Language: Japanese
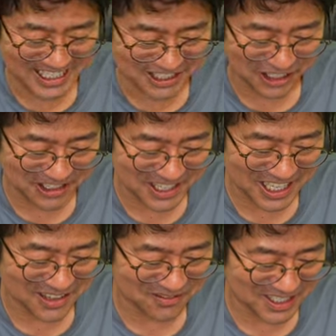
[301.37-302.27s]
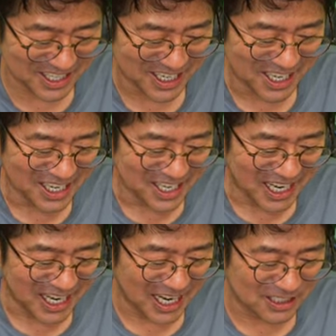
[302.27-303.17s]
それは現場で
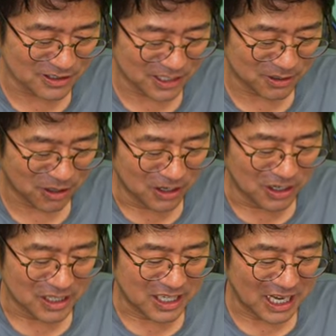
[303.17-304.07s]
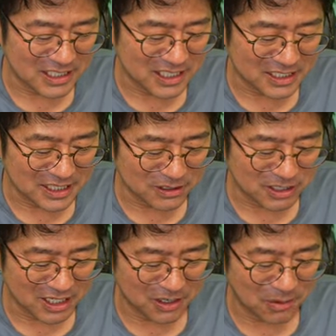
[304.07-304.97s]
ある程度書いてきて
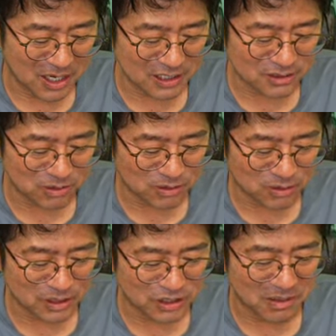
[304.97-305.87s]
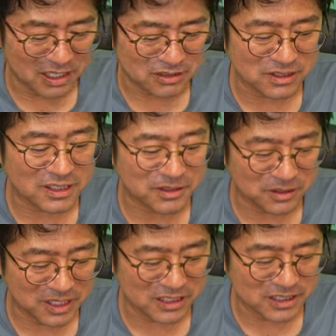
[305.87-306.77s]
るから分かることっていうのもあるんです
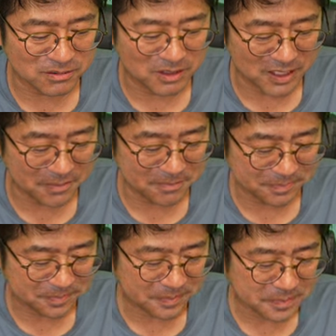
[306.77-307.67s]
よね実はね。